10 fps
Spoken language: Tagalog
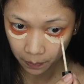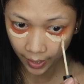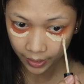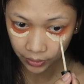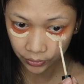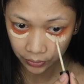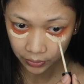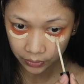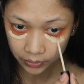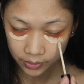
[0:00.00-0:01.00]

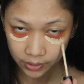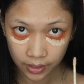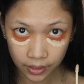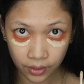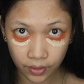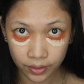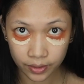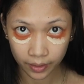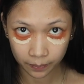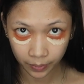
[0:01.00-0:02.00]
brighter concealer on
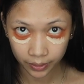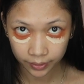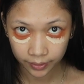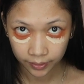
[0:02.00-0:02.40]
that part.